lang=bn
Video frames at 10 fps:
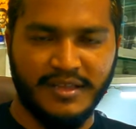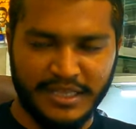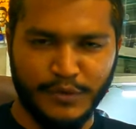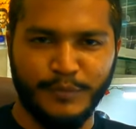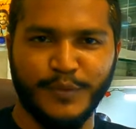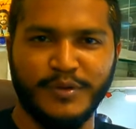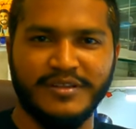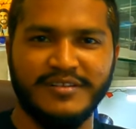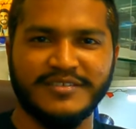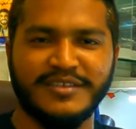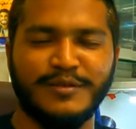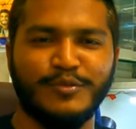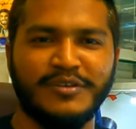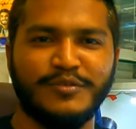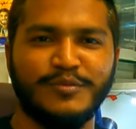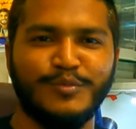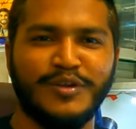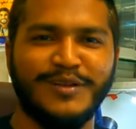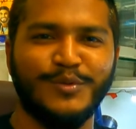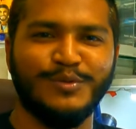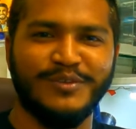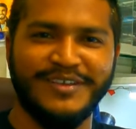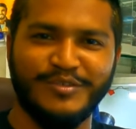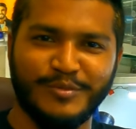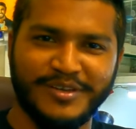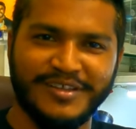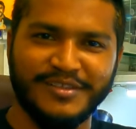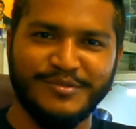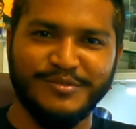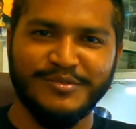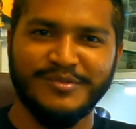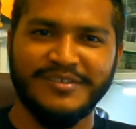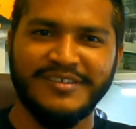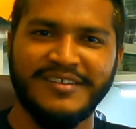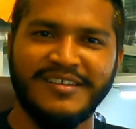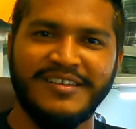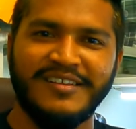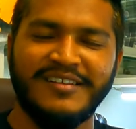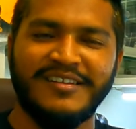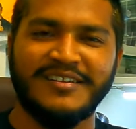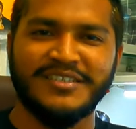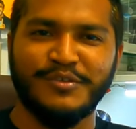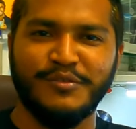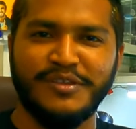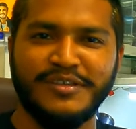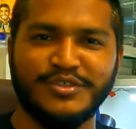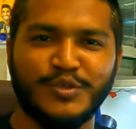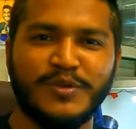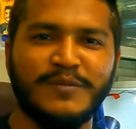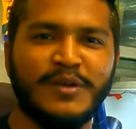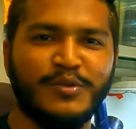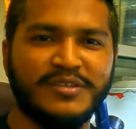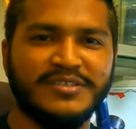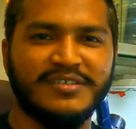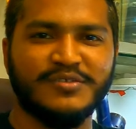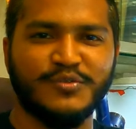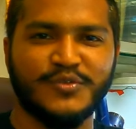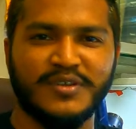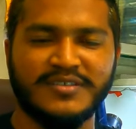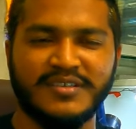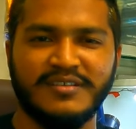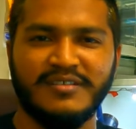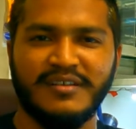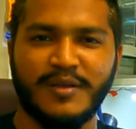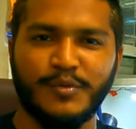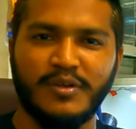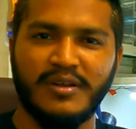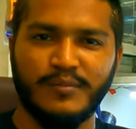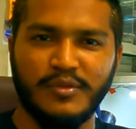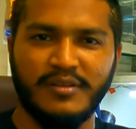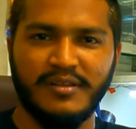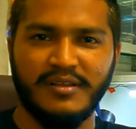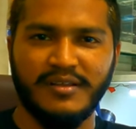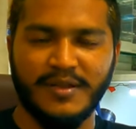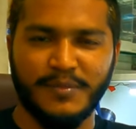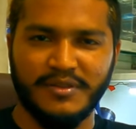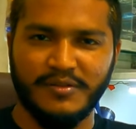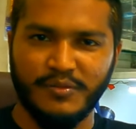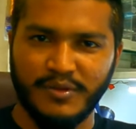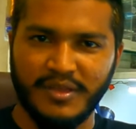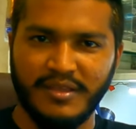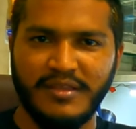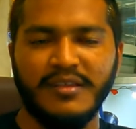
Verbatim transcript: হ্যালো এভরিওয়ান আসসালামু আলাইকুম রহমতুল্লাহি ওবরাকাতু আশা করি সবাই ভালো আছেন সুস্থ আছেন আমিও আলহামদুলিল্লাহ আপনাদের দোয়াই